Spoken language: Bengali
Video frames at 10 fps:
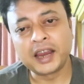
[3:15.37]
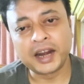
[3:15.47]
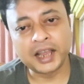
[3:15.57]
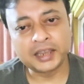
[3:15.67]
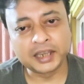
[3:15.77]

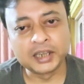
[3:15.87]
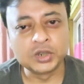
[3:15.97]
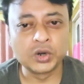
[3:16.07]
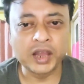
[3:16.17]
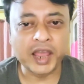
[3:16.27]
এরা
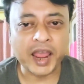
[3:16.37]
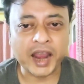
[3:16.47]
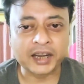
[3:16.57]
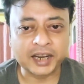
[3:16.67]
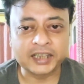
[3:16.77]
তিনজনে
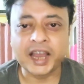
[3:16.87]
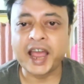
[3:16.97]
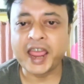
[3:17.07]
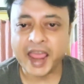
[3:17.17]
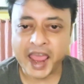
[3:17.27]
একটা
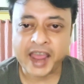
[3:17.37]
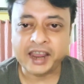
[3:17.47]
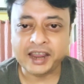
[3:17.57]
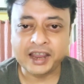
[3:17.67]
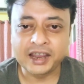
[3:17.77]
জায়গায়
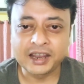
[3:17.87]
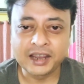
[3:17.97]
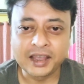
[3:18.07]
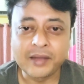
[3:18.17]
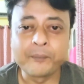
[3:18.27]
এক
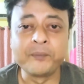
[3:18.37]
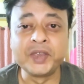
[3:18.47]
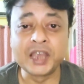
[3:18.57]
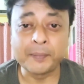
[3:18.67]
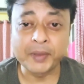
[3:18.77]

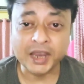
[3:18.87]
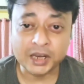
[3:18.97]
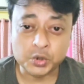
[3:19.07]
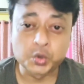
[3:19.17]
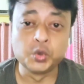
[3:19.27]
বিজেপিকে
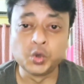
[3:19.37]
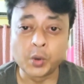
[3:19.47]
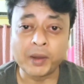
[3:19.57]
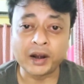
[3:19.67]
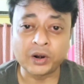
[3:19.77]
শূন্য
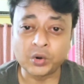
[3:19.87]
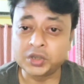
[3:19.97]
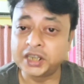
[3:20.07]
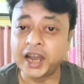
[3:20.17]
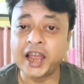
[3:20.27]

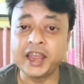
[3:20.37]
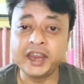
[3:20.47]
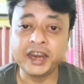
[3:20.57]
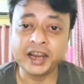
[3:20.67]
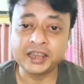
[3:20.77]
বানানোর জায়গায়
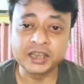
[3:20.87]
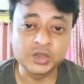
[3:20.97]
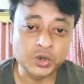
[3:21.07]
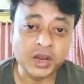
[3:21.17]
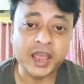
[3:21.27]
এরা
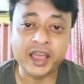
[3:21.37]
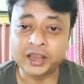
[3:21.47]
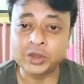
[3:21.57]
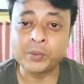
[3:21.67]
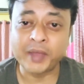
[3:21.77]
তিনজনে
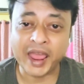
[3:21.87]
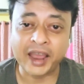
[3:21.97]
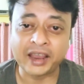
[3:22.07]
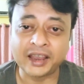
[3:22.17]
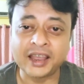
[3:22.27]
একদম
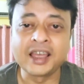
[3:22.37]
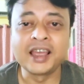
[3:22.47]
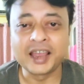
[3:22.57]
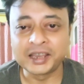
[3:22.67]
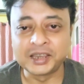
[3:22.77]
এক
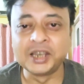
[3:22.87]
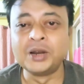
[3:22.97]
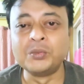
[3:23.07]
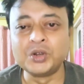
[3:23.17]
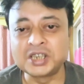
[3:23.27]
এই
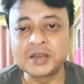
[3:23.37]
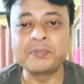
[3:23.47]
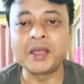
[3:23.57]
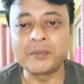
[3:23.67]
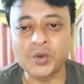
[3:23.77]
তৃণমূল
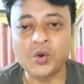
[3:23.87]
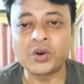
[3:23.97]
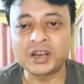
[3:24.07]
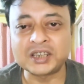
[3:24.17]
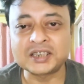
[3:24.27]
সিপিএম
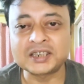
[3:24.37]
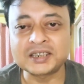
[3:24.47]
কংগ্রেস